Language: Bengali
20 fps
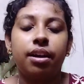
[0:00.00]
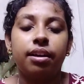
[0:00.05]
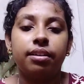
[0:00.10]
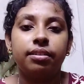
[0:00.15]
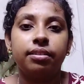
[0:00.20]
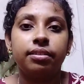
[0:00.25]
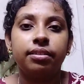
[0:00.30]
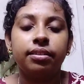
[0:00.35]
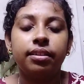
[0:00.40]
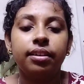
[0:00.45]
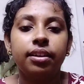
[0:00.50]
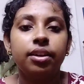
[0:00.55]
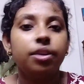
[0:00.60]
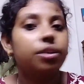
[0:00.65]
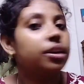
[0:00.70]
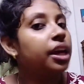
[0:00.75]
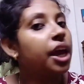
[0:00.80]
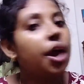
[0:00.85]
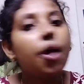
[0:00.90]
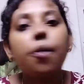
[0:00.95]
ওরা
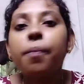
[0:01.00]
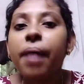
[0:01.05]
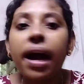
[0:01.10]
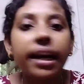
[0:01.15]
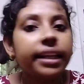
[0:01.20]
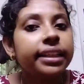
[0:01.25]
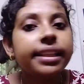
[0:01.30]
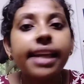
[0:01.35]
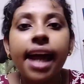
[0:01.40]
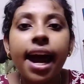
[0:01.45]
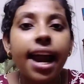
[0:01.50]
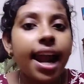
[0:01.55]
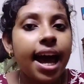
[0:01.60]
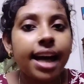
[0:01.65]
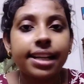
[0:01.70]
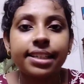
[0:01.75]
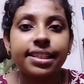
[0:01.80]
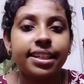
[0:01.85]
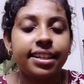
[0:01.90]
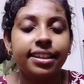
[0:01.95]
কেউ বাড়িতে আর
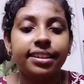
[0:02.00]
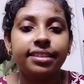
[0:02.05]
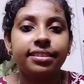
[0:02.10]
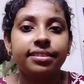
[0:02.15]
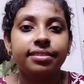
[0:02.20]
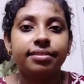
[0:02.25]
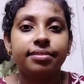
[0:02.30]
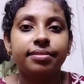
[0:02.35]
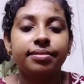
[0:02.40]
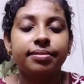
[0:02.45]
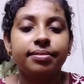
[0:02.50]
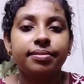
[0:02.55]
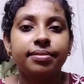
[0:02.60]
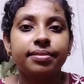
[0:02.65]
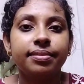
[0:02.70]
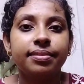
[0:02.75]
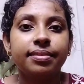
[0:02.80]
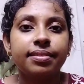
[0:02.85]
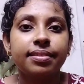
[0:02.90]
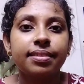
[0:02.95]
আসেনি
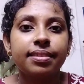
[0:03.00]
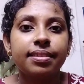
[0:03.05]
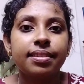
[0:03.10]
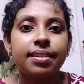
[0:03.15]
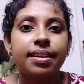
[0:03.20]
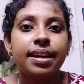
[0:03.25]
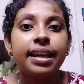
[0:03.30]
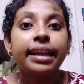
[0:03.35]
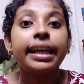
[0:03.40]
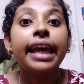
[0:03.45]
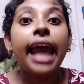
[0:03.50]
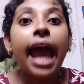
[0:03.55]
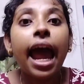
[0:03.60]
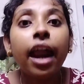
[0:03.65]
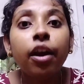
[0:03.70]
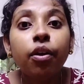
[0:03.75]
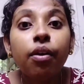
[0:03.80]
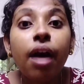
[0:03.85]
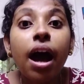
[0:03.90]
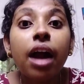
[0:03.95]

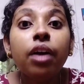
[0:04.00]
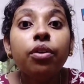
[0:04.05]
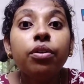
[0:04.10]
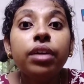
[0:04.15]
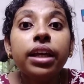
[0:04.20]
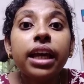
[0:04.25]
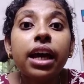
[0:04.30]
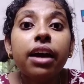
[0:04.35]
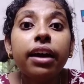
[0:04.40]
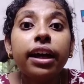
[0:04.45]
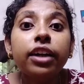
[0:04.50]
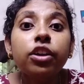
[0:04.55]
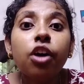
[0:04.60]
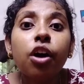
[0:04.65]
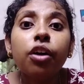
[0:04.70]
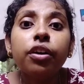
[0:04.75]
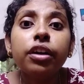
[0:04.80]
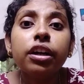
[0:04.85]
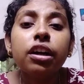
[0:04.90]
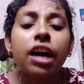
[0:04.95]
কেন আনুলিয়া এই
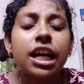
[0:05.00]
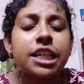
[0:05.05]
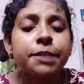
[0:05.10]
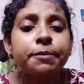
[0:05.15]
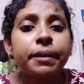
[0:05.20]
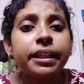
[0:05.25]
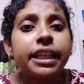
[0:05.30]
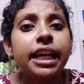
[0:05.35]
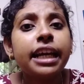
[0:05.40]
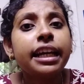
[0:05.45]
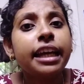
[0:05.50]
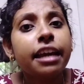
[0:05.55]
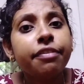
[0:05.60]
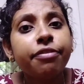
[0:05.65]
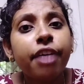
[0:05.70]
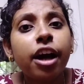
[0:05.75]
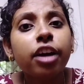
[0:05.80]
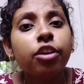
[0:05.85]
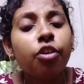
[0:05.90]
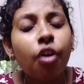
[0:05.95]
ধরনের হাসপাতাল
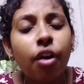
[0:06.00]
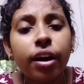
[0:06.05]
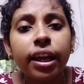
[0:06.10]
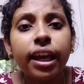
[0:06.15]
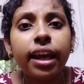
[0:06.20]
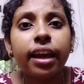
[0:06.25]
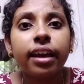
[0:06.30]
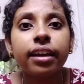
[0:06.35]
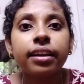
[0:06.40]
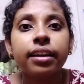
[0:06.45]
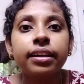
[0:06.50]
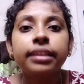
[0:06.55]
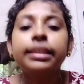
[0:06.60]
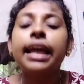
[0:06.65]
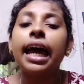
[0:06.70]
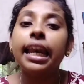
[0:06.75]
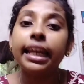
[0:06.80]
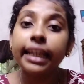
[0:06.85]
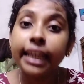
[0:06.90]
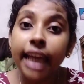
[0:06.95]
রেফার করে
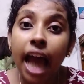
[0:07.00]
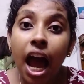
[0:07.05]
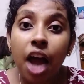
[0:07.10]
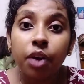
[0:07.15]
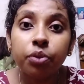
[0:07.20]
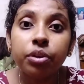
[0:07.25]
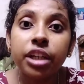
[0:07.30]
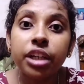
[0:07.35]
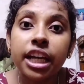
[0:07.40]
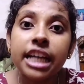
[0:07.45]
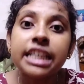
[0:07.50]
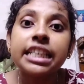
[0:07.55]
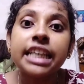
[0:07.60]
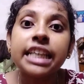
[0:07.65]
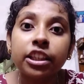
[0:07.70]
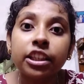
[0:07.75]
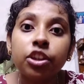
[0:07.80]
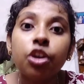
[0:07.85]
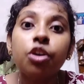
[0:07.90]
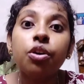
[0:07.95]
তাহলে কি আনুলিয়ার
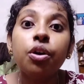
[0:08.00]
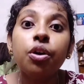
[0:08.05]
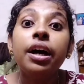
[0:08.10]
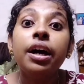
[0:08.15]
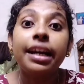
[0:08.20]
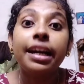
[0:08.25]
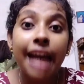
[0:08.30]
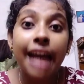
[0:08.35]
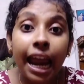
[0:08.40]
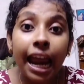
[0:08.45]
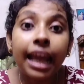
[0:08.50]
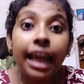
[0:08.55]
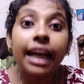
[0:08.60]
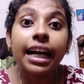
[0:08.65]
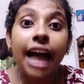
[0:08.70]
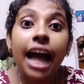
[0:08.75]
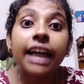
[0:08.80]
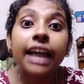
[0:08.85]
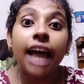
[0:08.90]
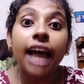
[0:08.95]
সাথেও
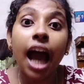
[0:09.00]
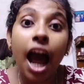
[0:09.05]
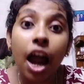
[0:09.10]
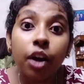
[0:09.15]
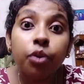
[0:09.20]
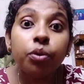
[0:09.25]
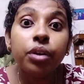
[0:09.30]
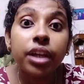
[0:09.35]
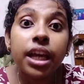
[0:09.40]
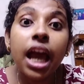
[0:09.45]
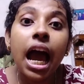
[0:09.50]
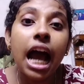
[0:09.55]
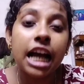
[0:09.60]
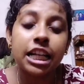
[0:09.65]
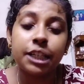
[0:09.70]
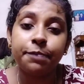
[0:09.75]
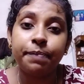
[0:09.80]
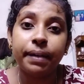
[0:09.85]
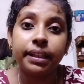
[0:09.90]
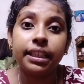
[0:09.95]
রানাঘাট আনুলিয়া
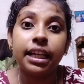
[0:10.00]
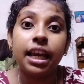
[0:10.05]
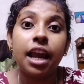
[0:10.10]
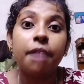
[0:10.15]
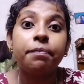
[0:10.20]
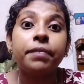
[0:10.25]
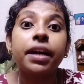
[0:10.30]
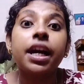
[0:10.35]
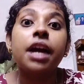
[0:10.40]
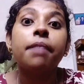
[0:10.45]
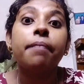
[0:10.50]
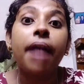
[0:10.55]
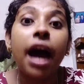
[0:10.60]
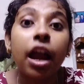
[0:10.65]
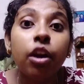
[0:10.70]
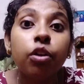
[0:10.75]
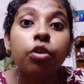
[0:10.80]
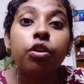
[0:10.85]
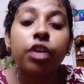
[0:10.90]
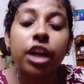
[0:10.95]
হাসপাতাল আপনারা
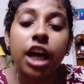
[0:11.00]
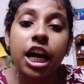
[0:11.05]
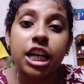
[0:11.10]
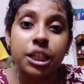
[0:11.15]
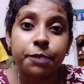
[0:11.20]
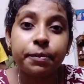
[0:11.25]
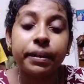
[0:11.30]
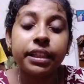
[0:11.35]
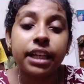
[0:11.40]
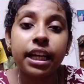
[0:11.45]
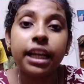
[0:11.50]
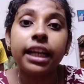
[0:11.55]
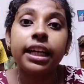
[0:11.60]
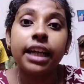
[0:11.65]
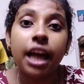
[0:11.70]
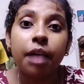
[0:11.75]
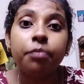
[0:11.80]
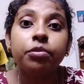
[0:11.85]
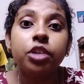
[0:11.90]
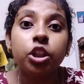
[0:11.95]
ভালো করে
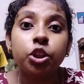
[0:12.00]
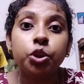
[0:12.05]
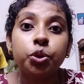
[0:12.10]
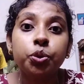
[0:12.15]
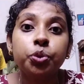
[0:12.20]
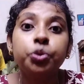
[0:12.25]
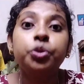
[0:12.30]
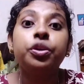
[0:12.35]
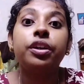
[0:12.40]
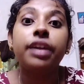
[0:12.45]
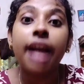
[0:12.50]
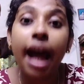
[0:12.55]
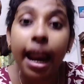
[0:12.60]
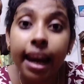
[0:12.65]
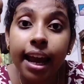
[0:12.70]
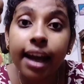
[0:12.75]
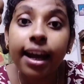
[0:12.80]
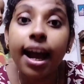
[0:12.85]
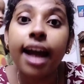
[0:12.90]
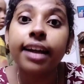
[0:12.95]
হাসপাতালের নামটা শুনুন
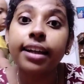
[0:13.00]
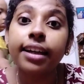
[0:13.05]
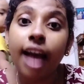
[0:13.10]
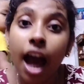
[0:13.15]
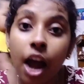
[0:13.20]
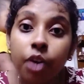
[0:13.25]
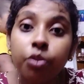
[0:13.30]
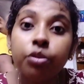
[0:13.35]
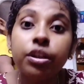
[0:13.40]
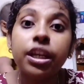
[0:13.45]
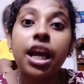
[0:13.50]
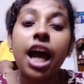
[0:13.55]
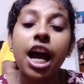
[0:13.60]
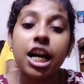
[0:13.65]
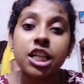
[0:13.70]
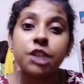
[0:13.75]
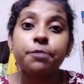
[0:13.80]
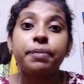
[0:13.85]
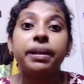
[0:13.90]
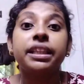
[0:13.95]
রানাঘাট আনুলিয়া
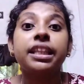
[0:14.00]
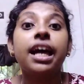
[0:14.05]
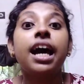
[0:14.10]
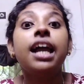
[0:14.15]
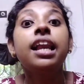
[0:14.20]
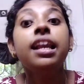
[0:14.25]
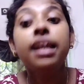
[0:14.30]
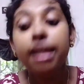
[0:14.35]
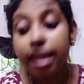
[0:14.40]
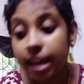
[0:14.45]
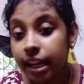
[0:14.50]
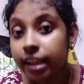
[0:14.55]
হাসপাতাল